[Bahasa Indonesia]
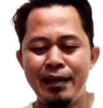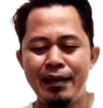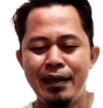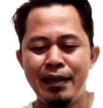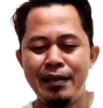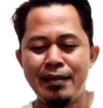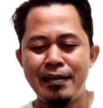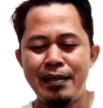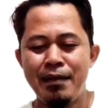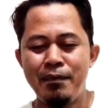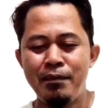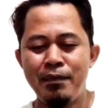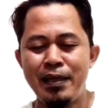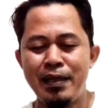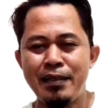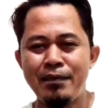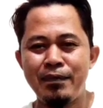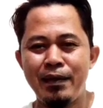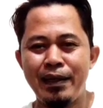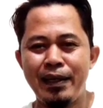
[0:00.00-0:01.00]
Yang
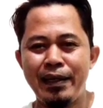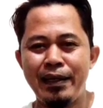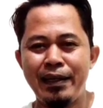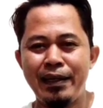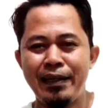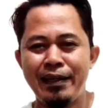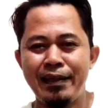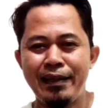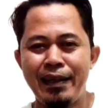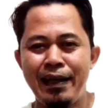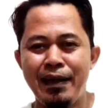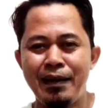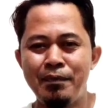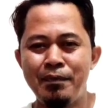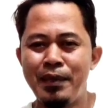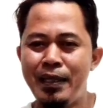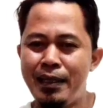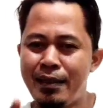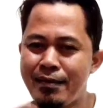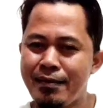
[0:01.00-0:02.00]
surplus pakai
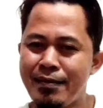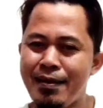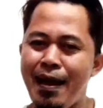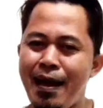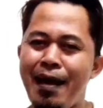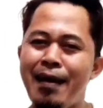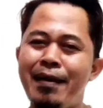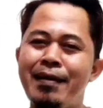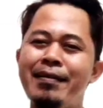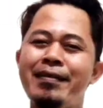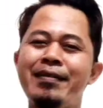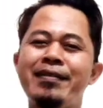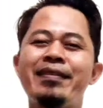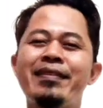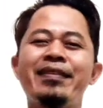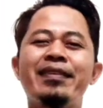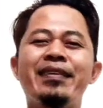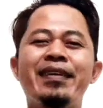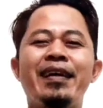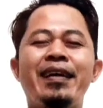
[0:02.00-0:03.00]
ikatan bisa
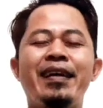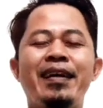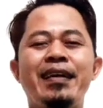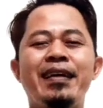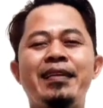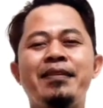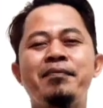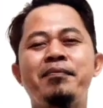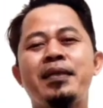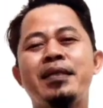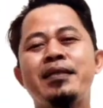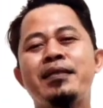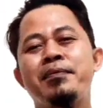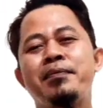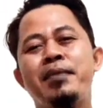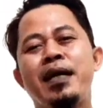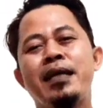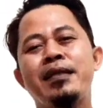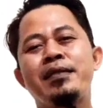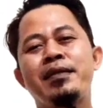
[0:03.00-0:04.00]
ya kan
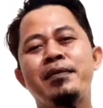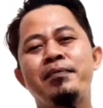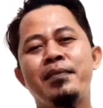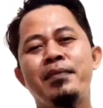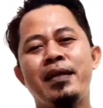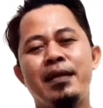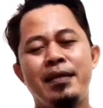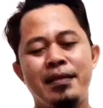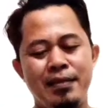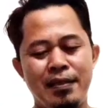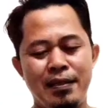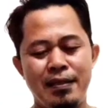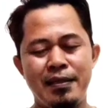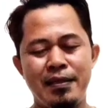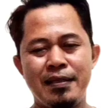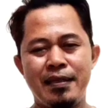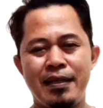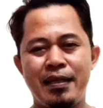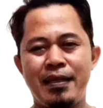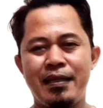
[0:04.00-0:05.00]
macam-macam lah
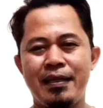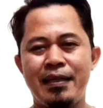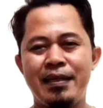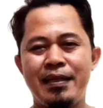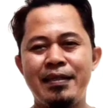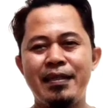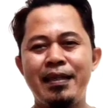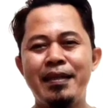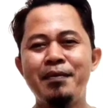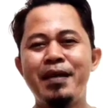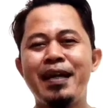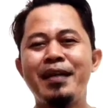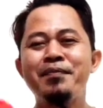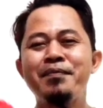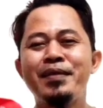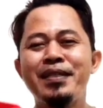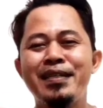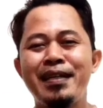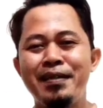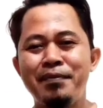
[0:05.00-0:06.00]
jenis ikatan jadi kan
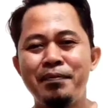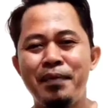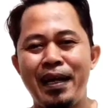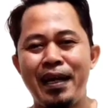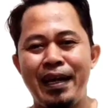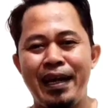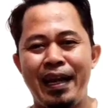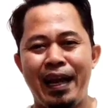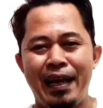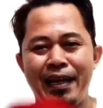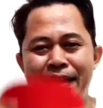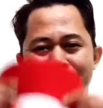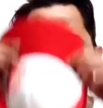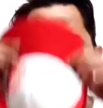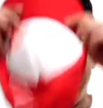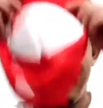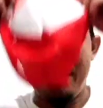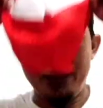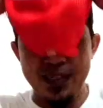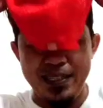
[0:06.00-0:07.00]
bisa dipakai
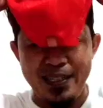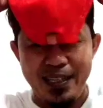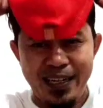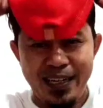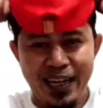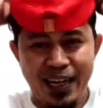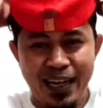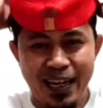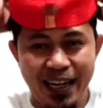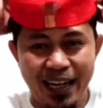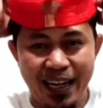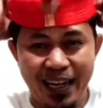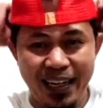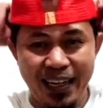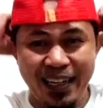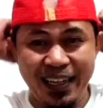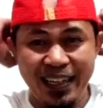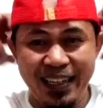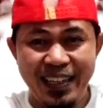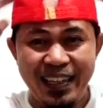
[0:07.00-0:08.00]
lagi yang Mister
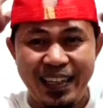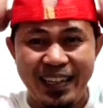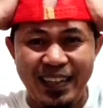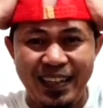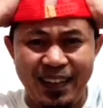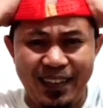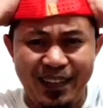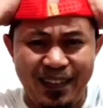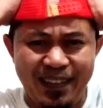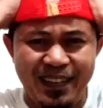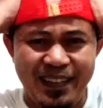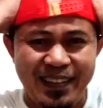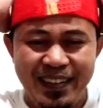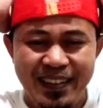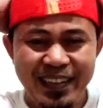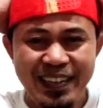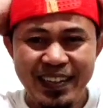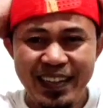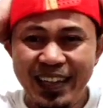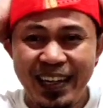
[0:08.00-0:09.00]
tuh
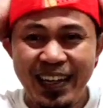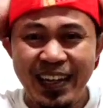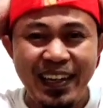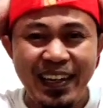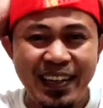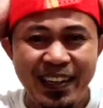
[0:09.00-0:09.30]
ya